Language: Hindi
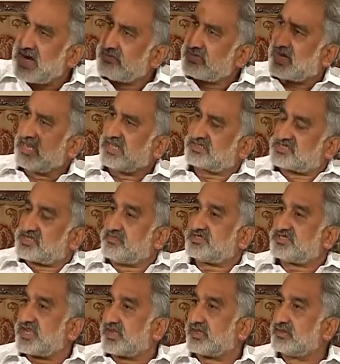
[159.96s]
हम गलत
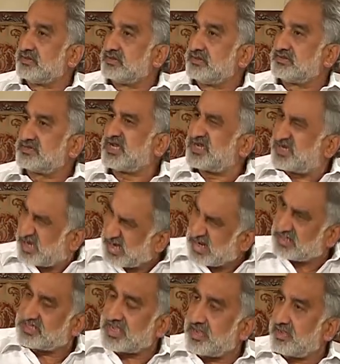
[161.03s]
समझें कि
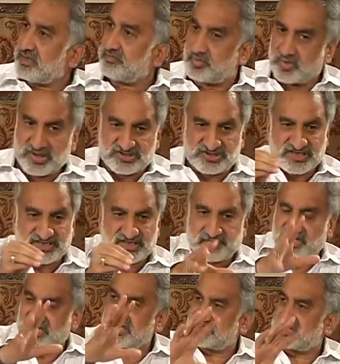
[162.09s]
गलत है पुलिस ने
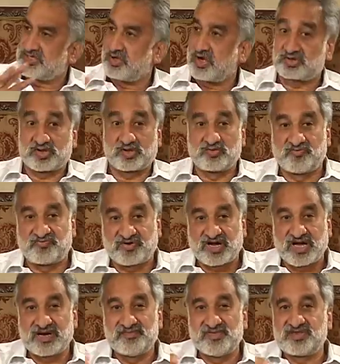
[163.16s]
जबरदस्ती डॉक्टर
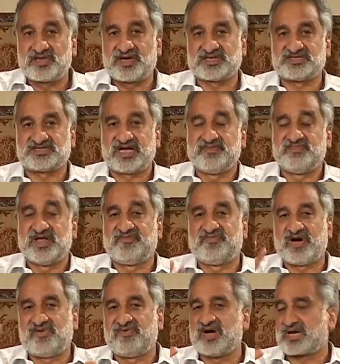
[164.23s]
जुल्फिकार मिर्जा के सामने
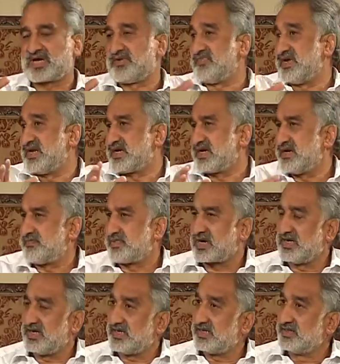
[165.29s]
वाह वाह करवाने के लिए
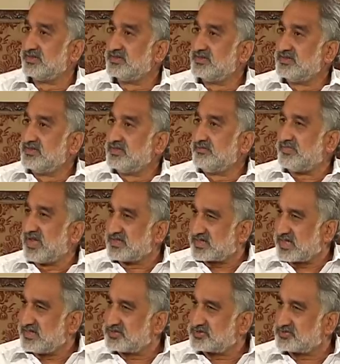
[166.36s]
पकड़ लिया
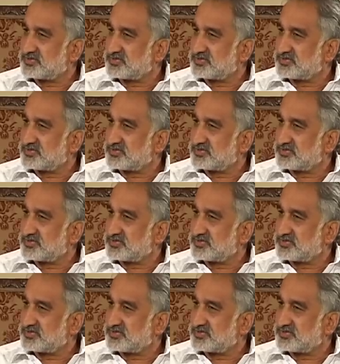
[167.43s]
पैतालीस